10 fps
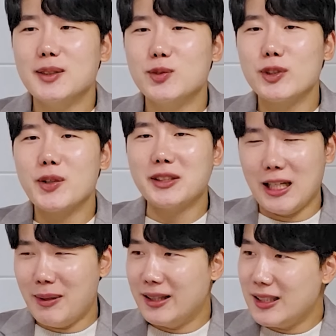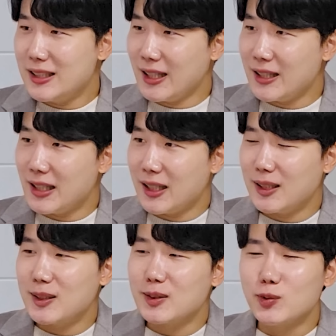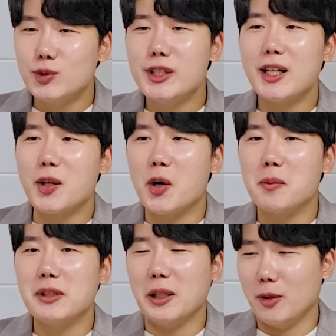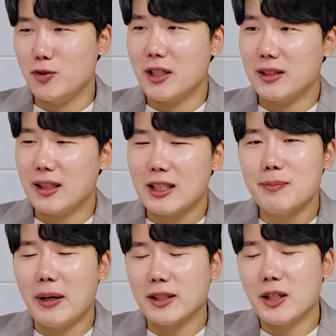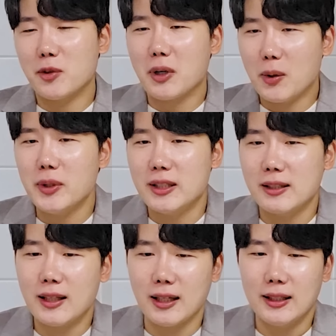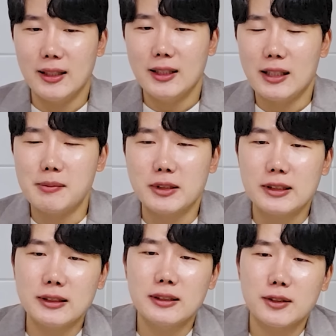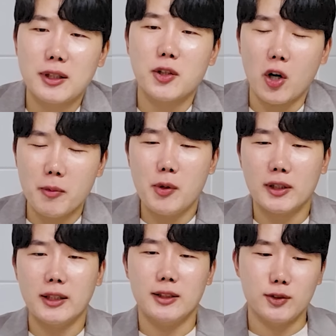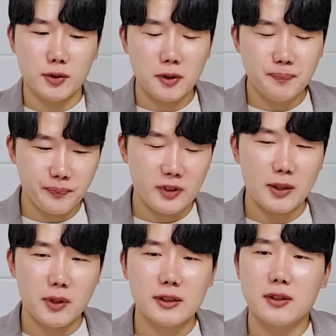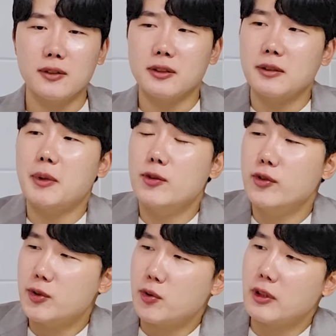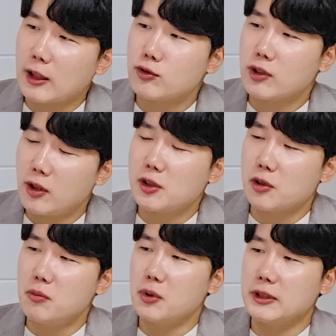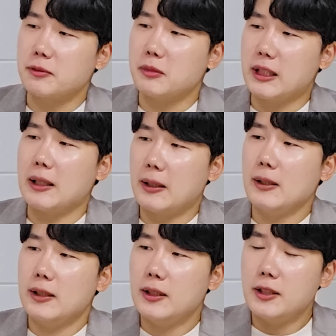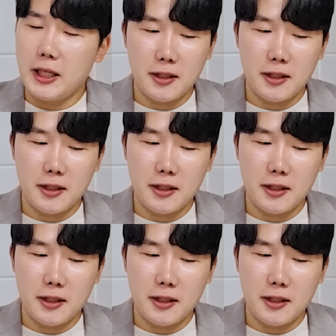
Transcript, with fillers: 우리 거 잘 만들지 않냐. 음. 우리의 경험을 나눠주겠다. 이 방향으로 가고 있는데 아무튼 그런 경험이 확대될수록 계속해서 이 파운드리 쪽으로 낙수가 떨어질 걸로 보고 있습니다. 아, 네. 예.